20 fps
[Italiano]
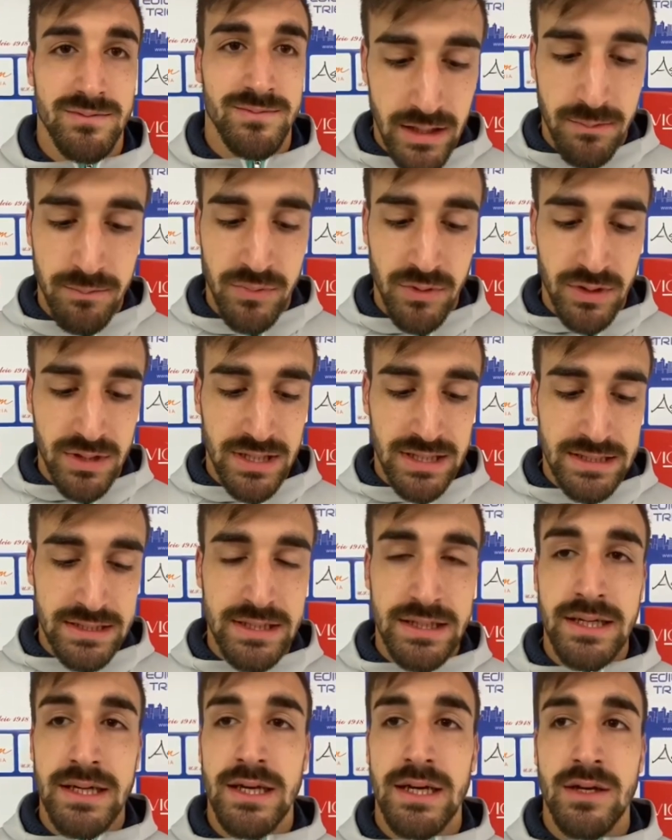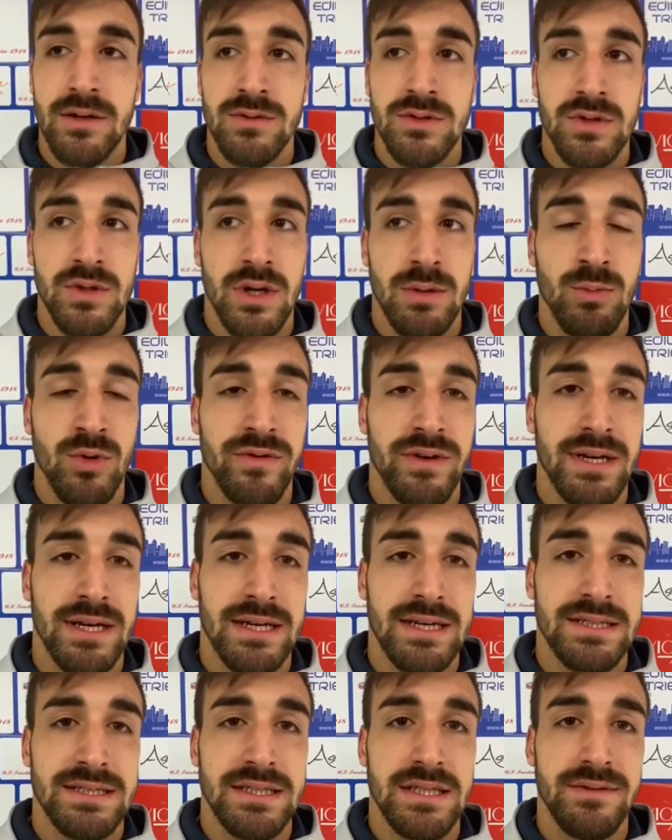È importante continuare a muovere la
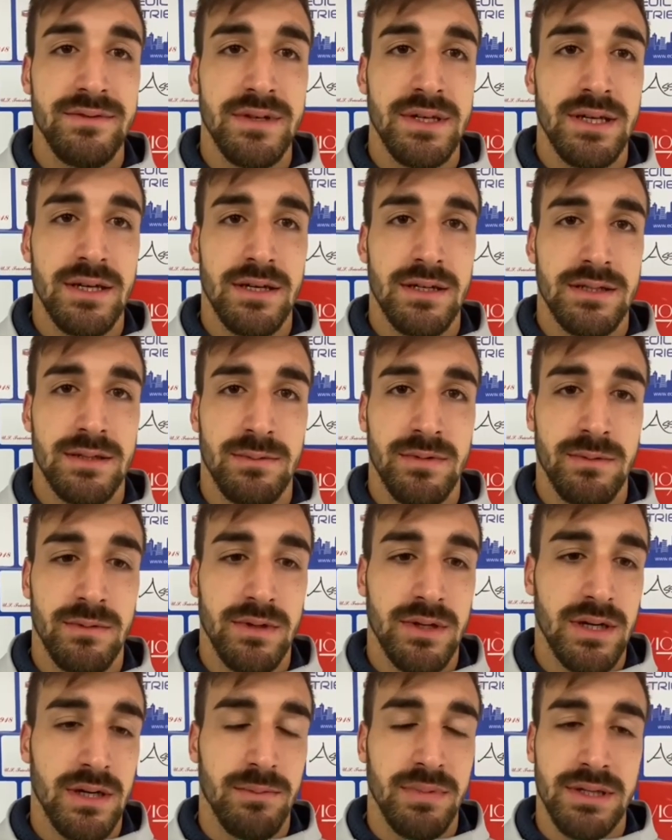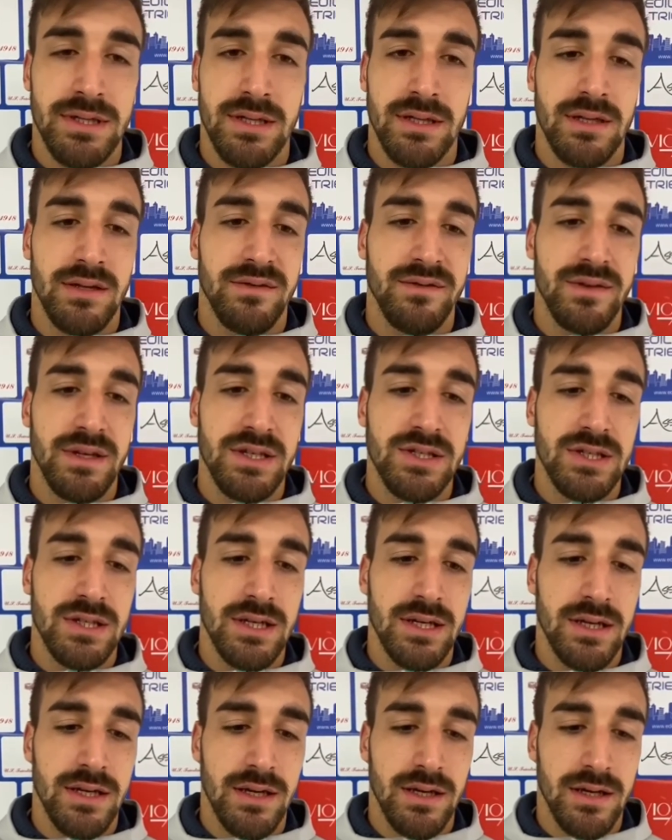classifica, sapevamo che era una partita
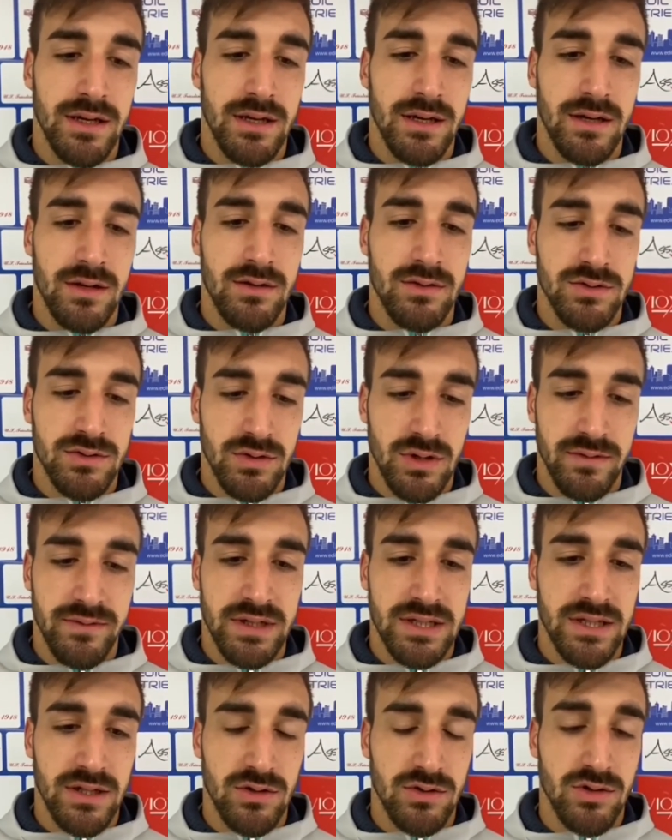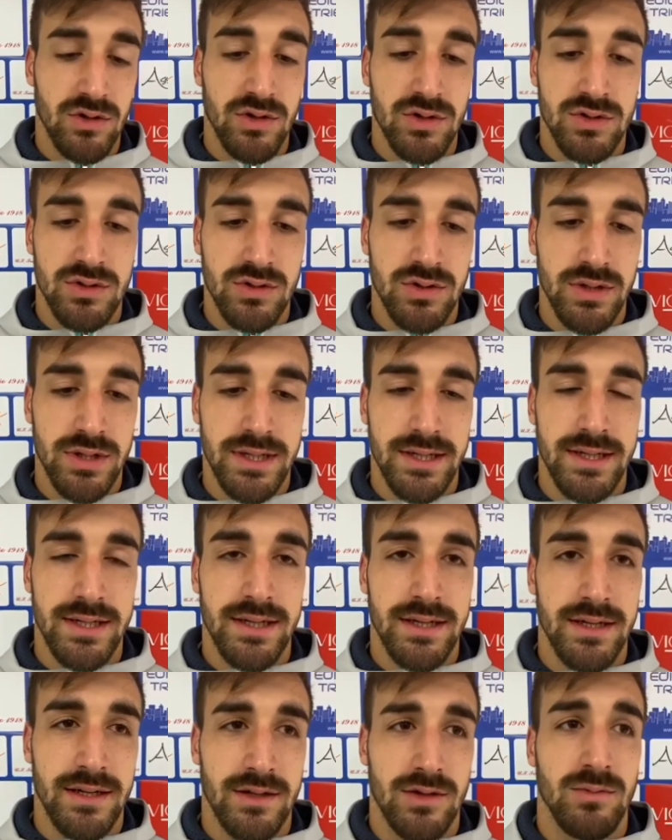difficile e contro un avversario tosto
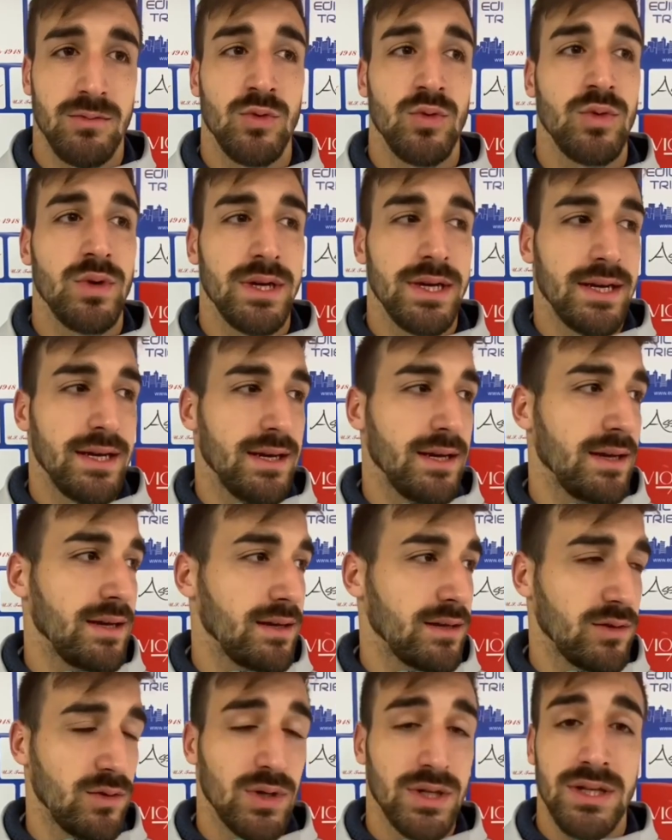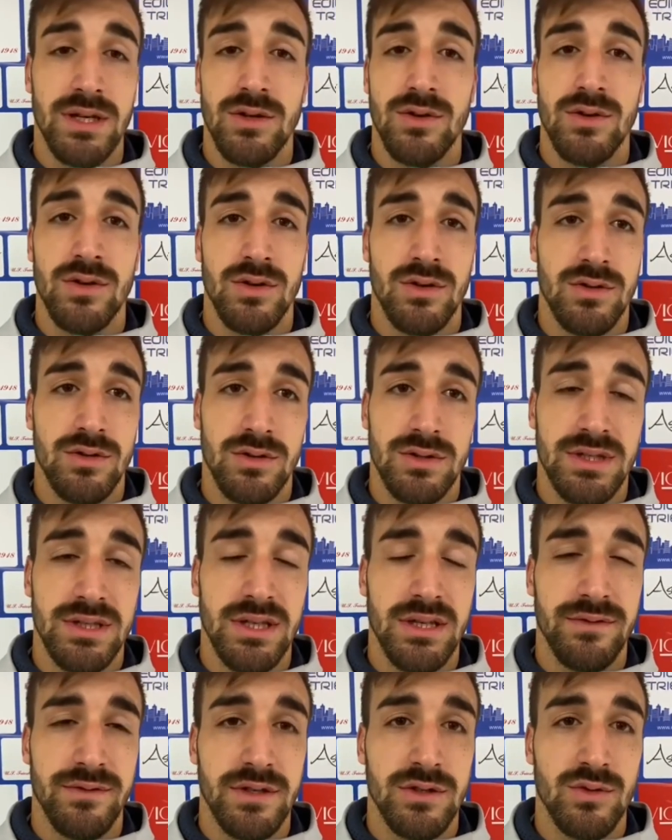e comunque qua da loro, col
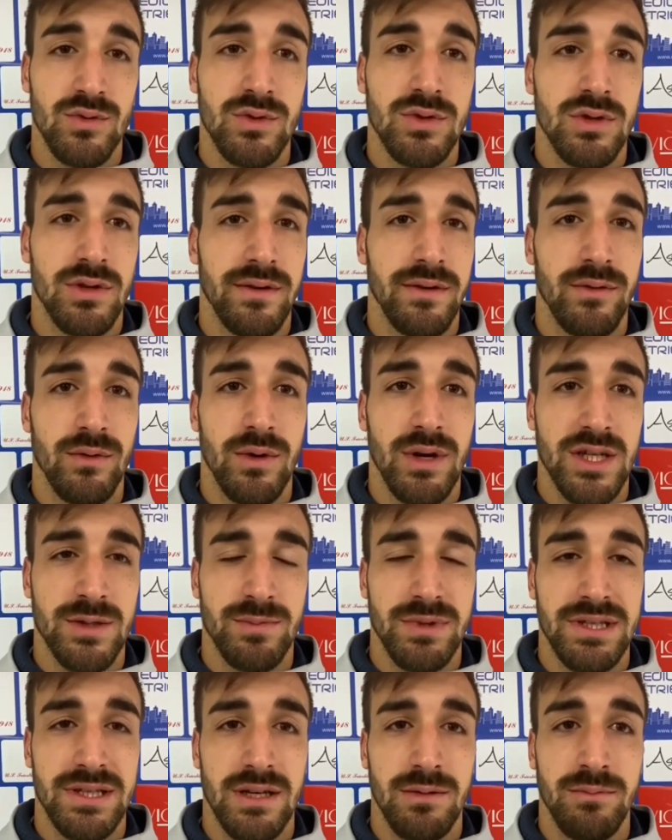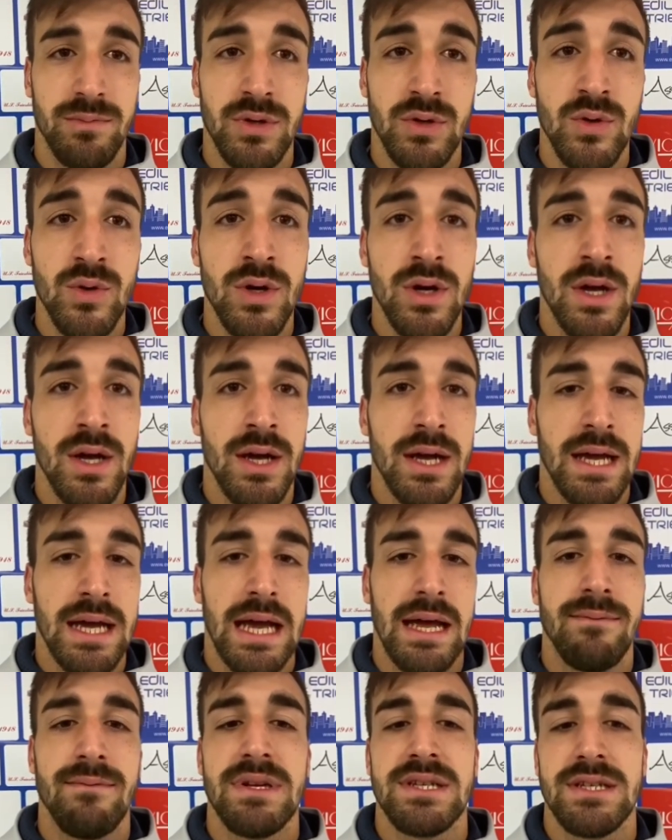tifo e tutto, avevano una spinta in più
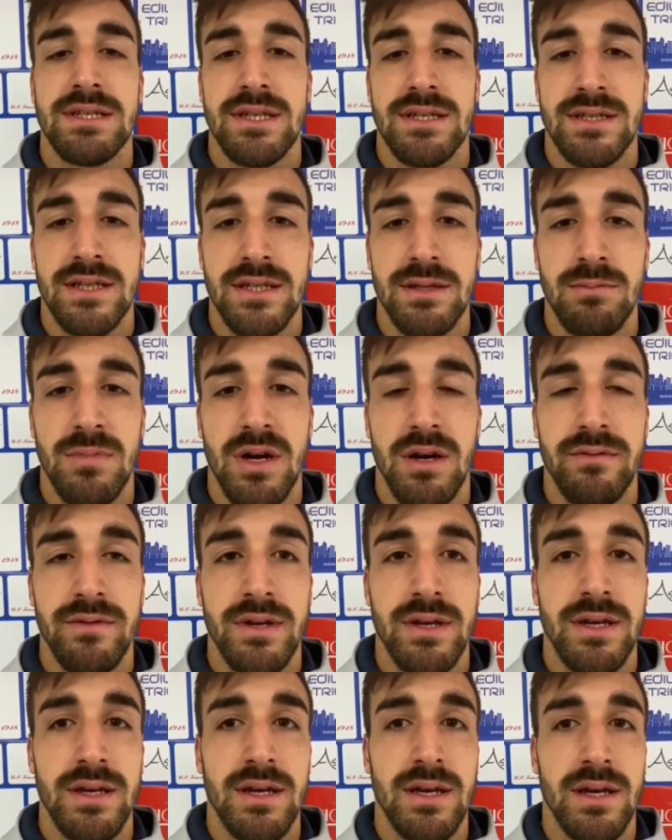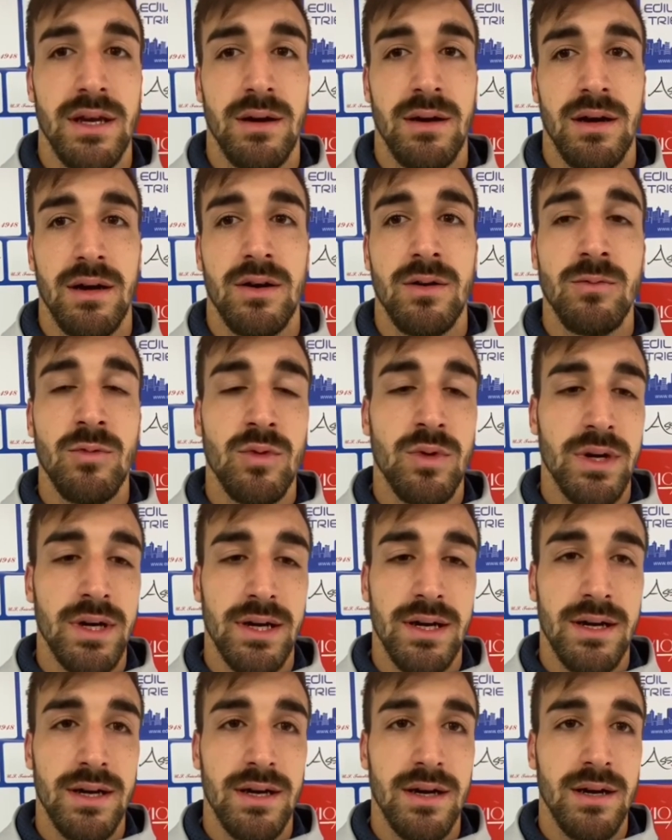e invece siamo stati bravi a, comunque
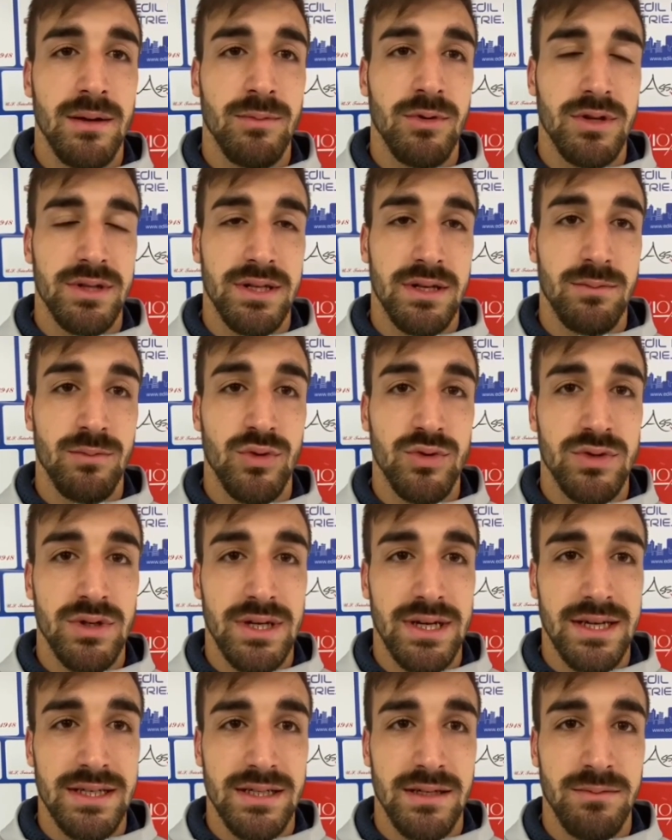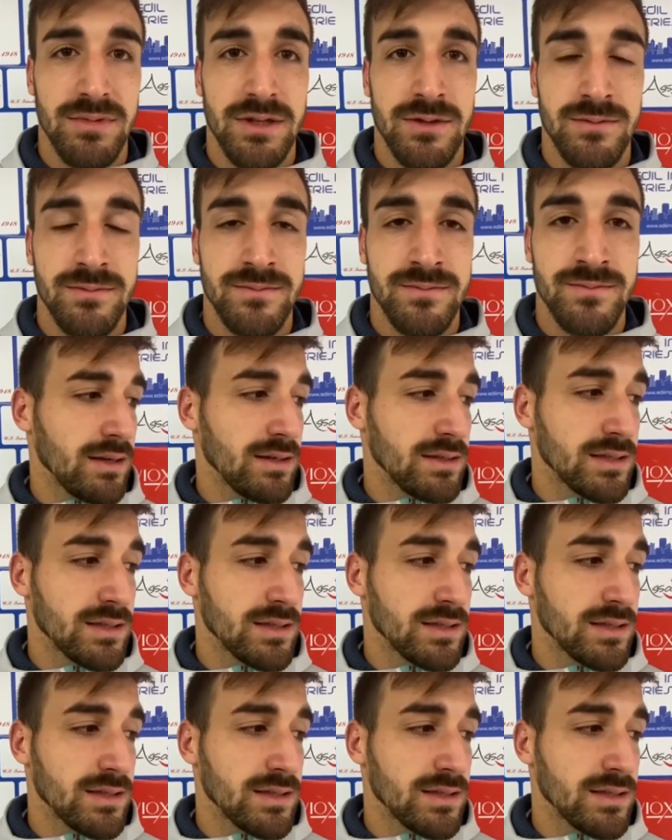a portare un punto a casa almeno.